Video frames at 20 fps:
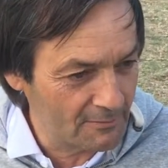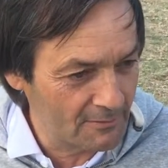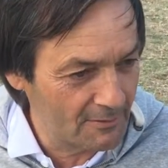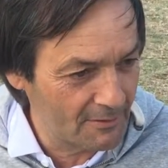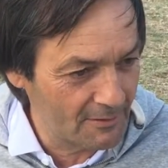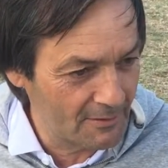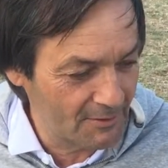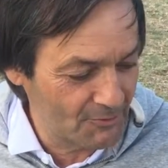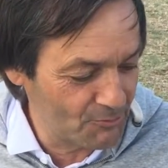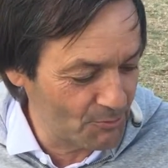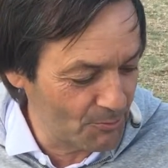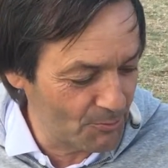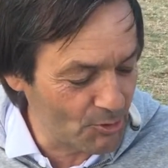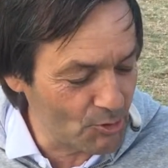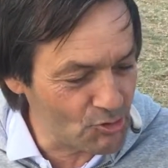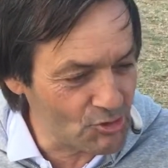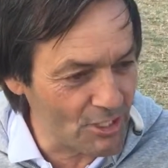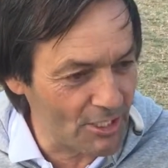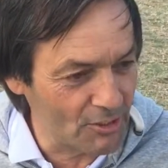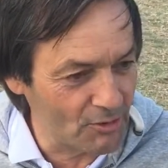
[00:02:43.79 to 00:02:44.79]
Eh, estuve
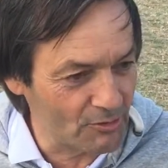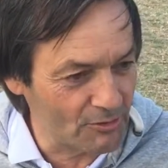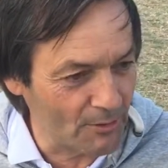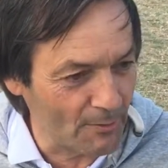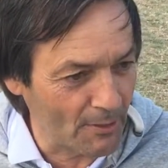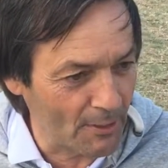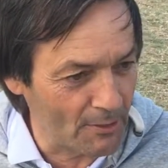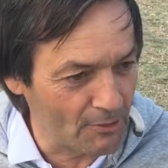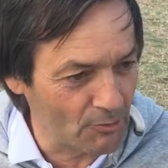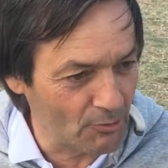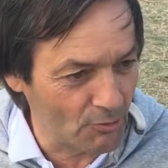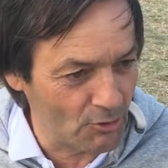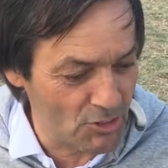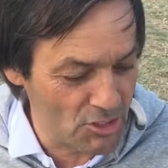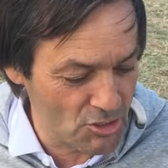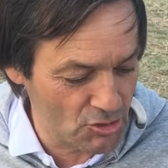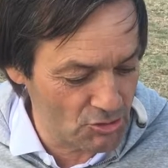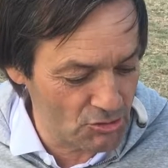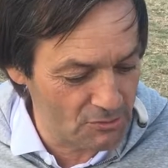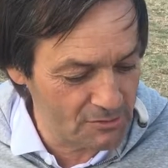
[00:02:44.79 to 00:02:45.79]
12 años trabajando con
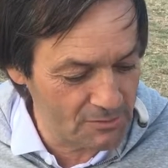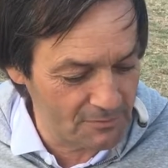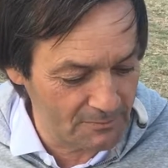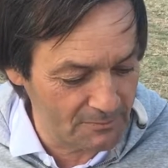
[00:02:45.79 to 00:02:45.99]
ellos,